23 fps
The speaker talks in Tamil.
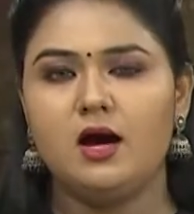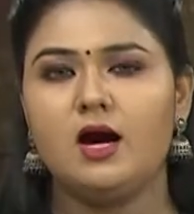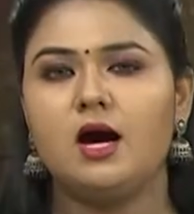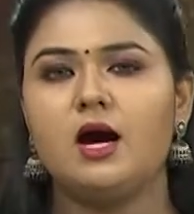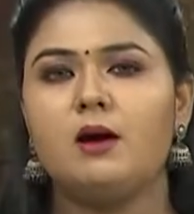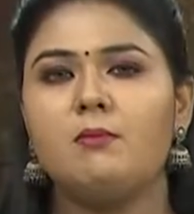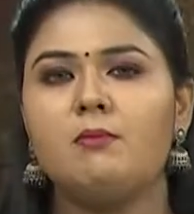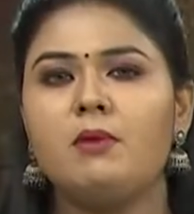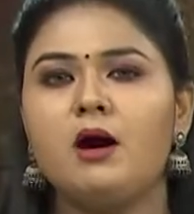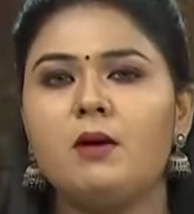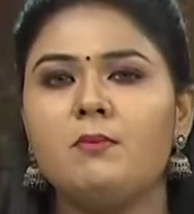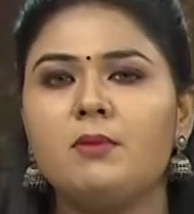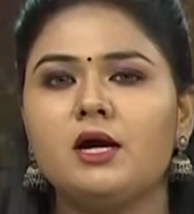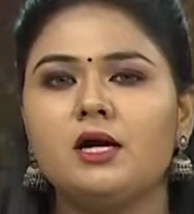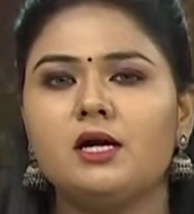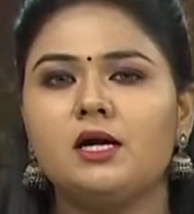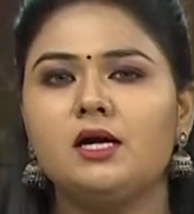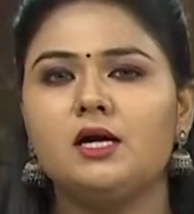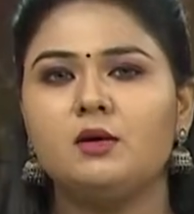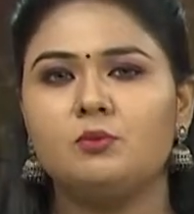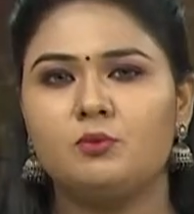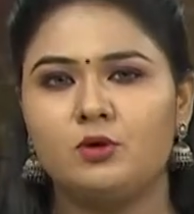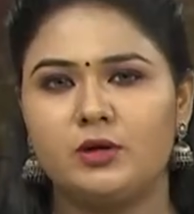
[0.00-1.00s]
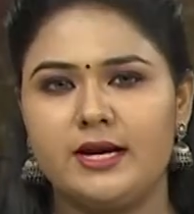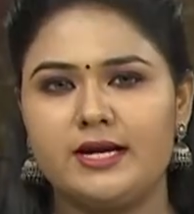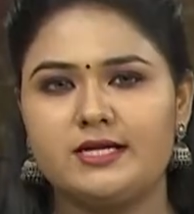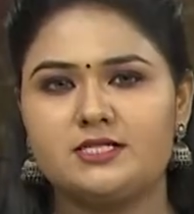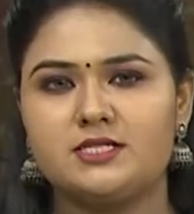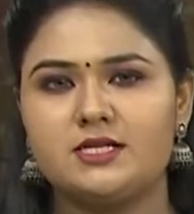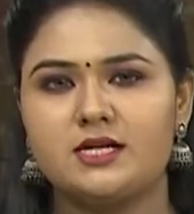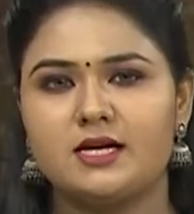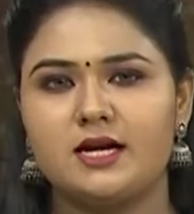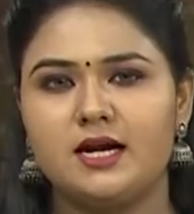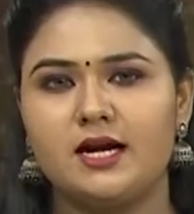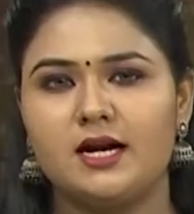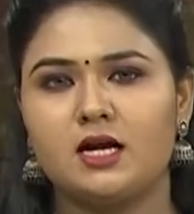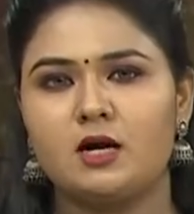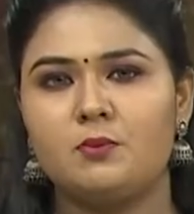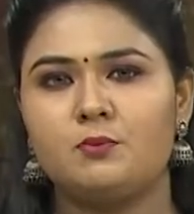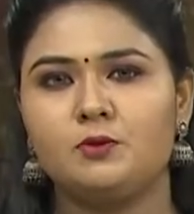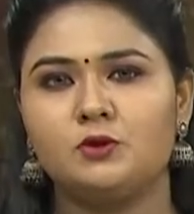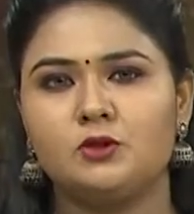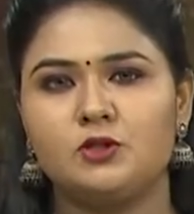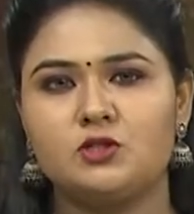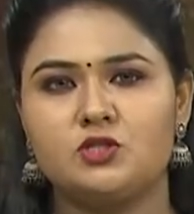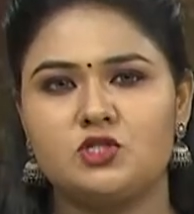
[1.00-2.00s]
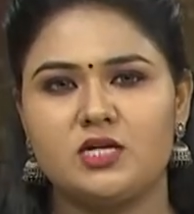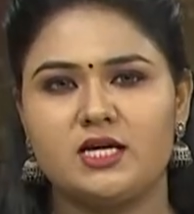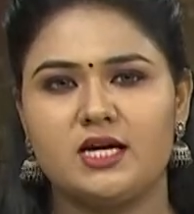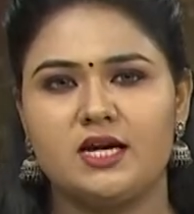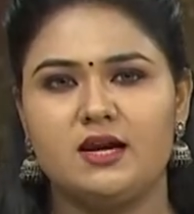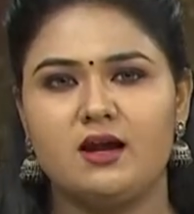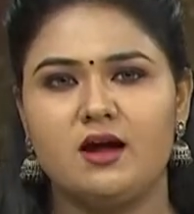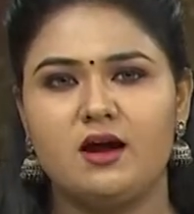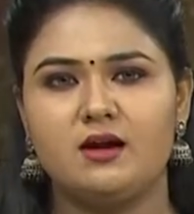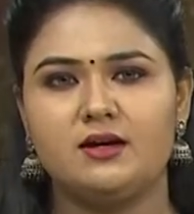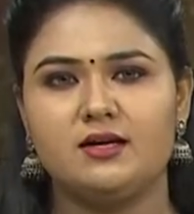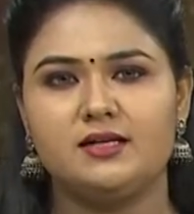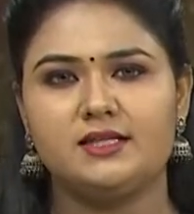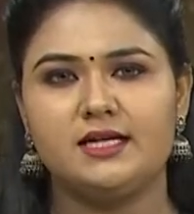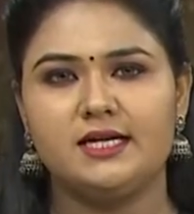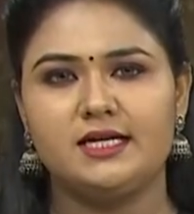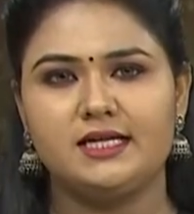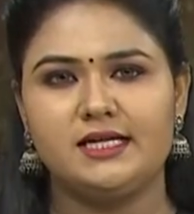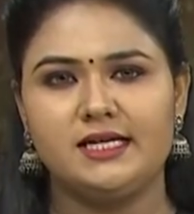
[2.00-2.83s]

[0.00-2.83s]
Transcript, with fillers: அம்மா மக்கள் முன்னேற்ற கழக பொதுச் செயலாளர் திரு